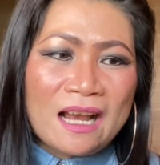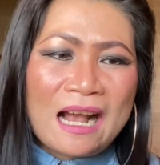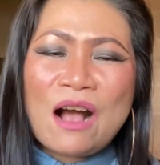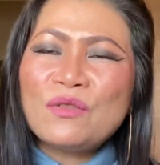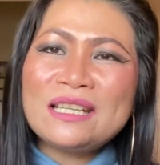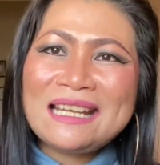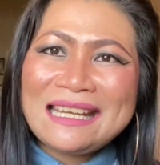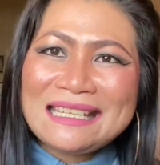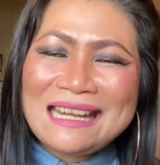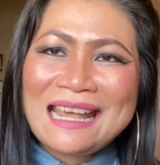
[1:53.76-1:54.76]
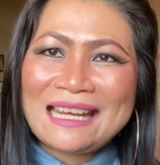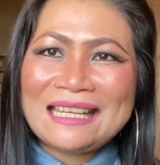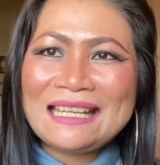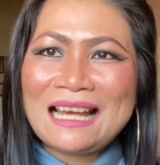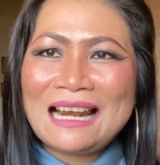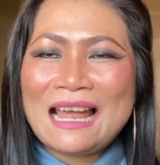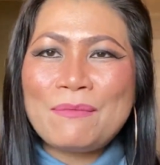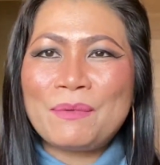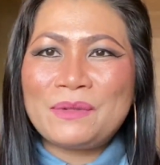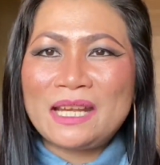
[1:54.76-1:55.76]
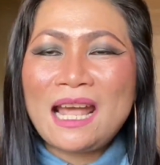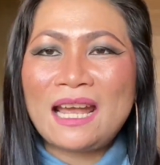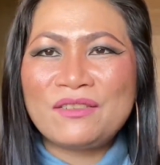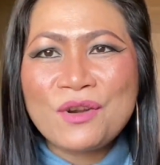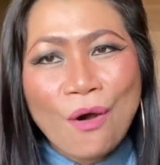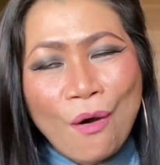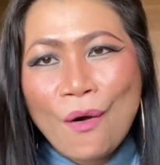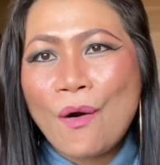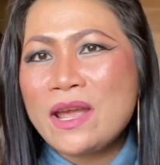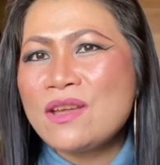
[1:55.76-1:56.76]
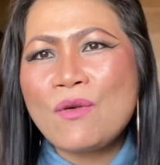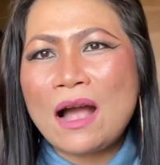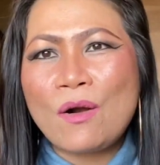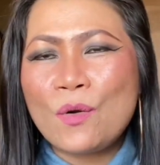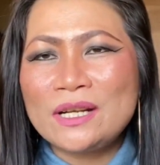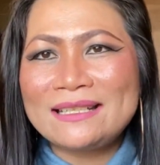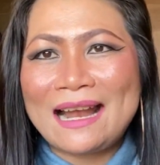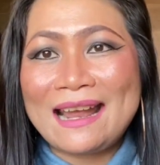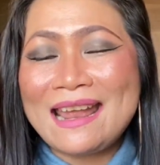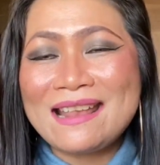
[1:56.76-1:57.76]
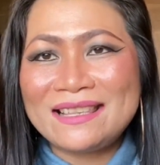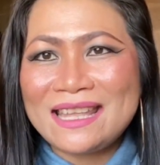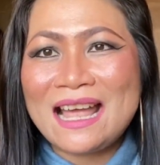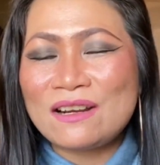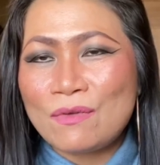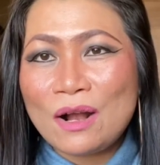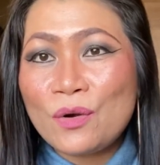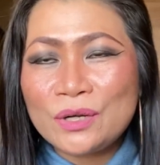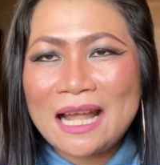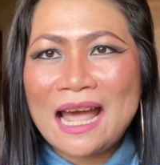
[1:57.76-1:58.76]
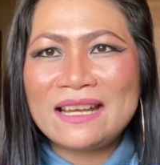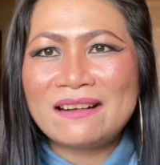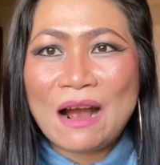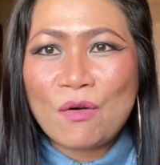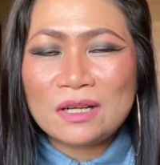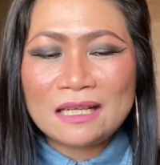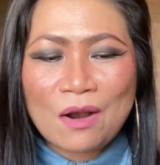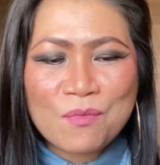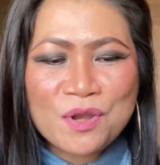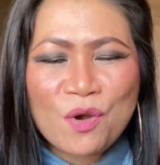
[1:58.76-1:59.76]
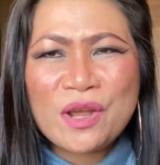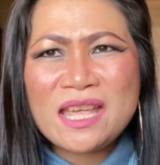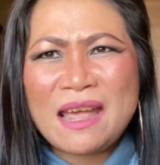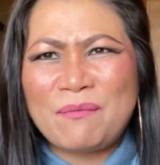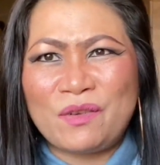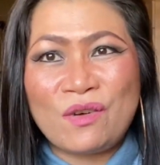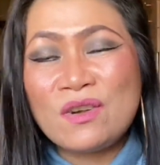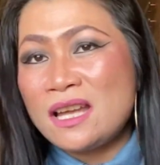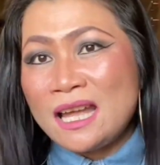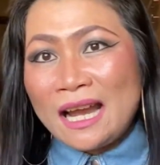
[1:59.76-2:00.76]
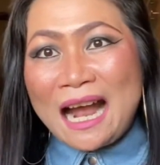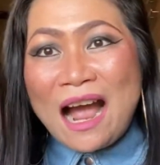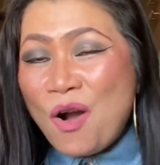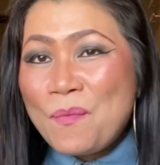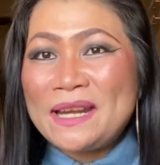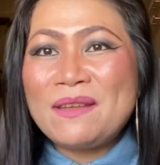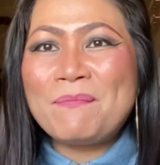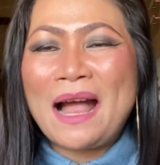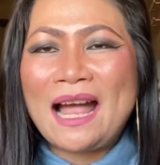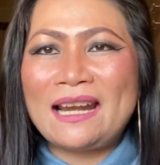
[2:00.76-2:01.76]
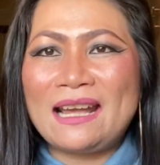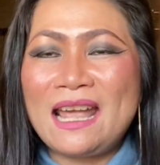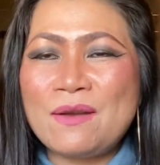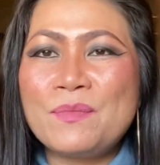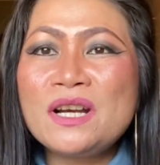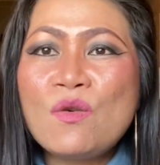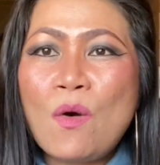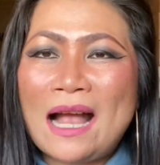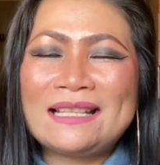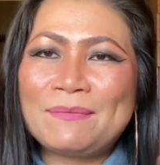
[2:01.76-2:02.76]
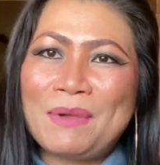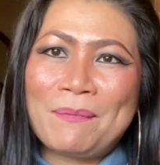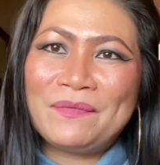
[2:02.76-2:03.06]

เขาจะกินเห็ดกินอะไรแบบนี้น่ะน้อยกว่าคนจากเอเชียหรือว่าคนไทยเราคือเขาไม่ค่อยเก็บเนาะเข้าไปในป่าน่ะเห็ดพึ่งหวานจะแบบ